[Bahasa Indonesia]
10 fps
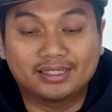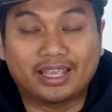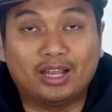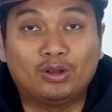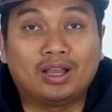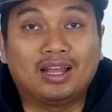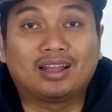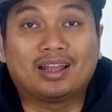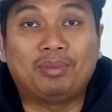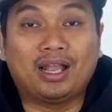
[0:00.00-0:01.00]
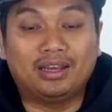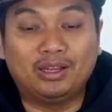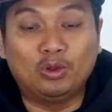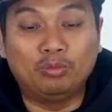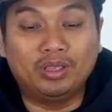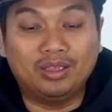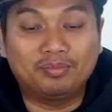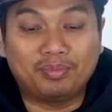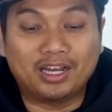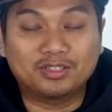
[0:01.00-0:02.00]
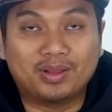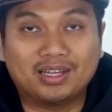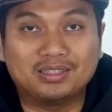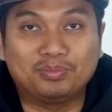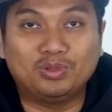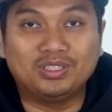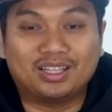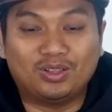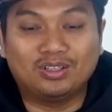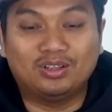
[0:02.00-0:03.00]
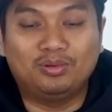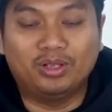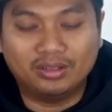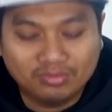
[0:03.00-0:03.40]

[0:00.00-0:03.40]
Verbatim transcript: kayak lo nggak makan indomie panas-panas di puncak tau gak lo baunya